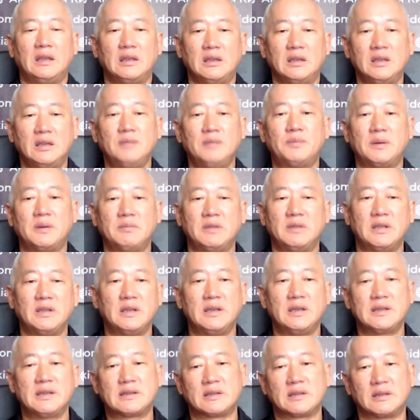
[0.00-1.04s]
и
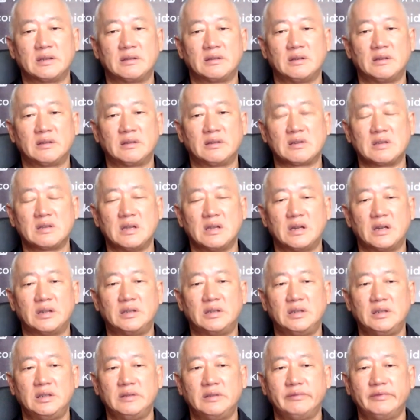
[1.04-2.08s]
применяется достаточно
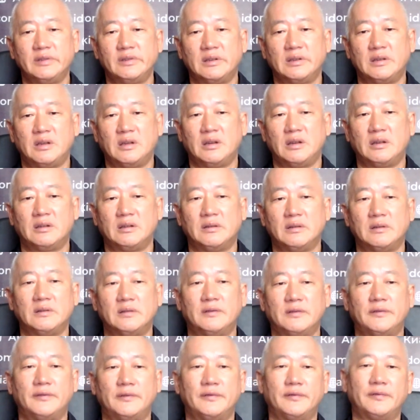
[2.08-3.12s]
активно
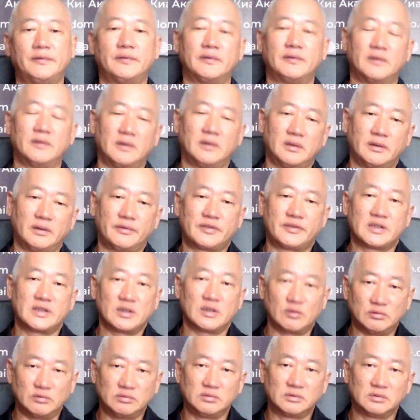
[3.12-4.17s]
в
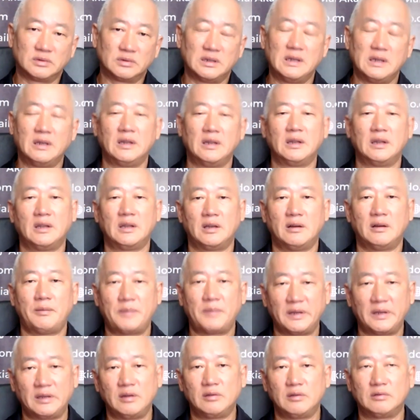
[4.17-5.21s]
цигун в
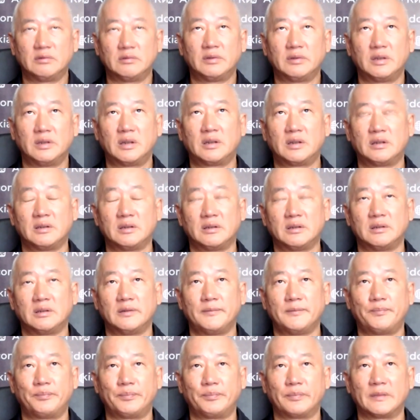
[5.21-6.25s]
определенных
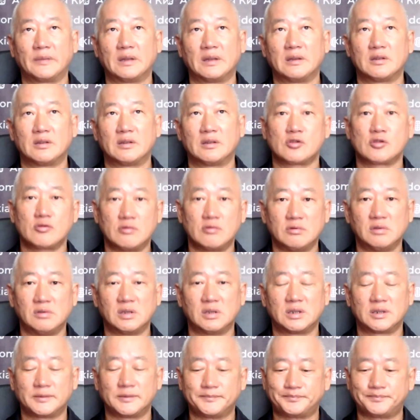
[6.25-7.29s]
эм,
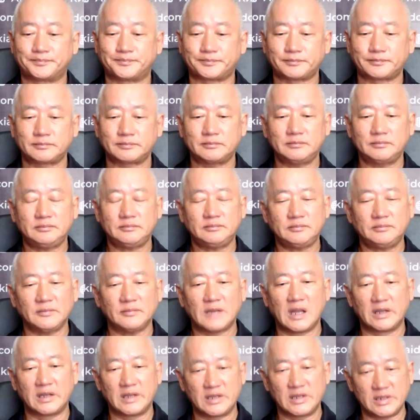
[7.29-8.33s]
школах,
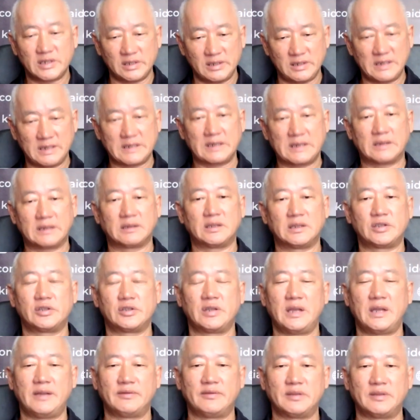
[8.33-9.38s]
когда человек
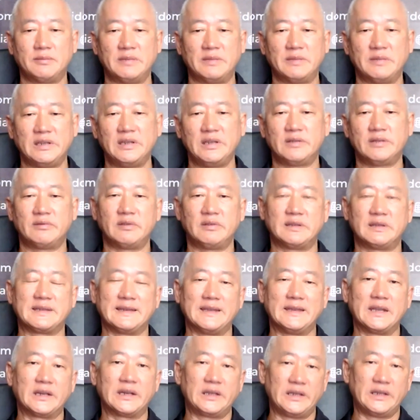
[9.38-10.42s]
начинает взаимодействовать с
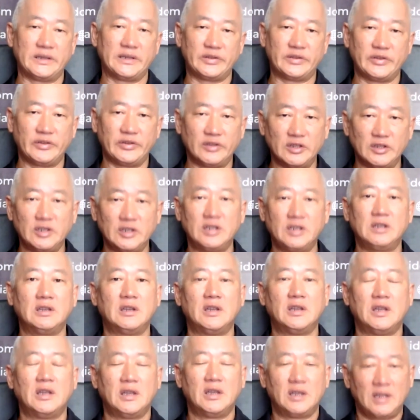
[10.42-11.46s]
энергией среды
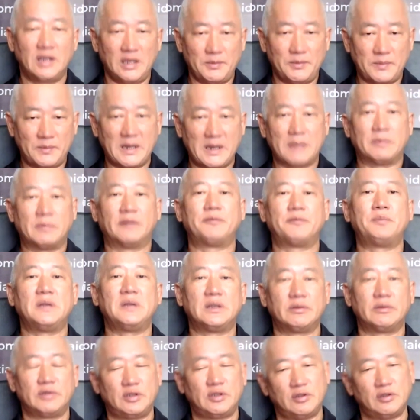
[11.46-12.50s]
и прямо
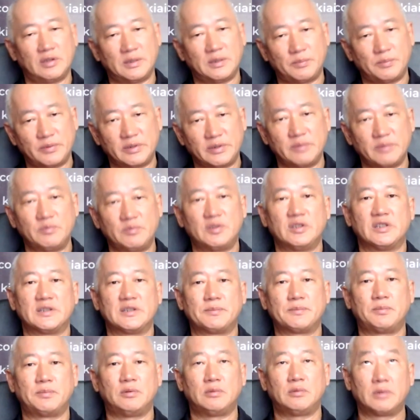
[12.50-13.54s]
впитывать ее, допустим, через
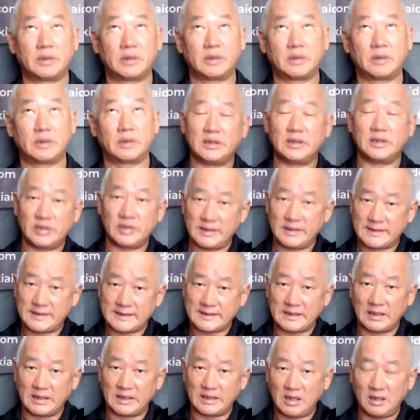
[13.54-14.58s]
поры или через
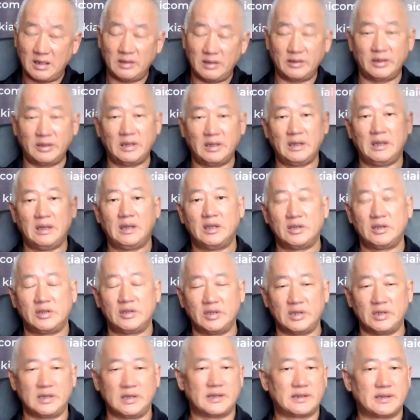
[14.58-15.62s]
каналы,
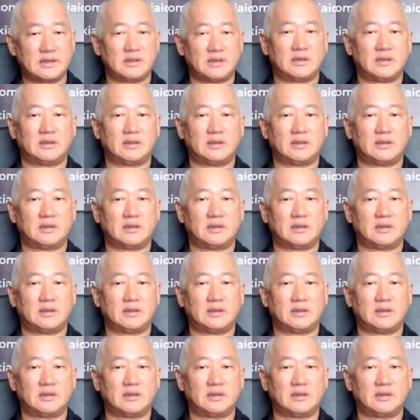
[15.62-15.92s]
через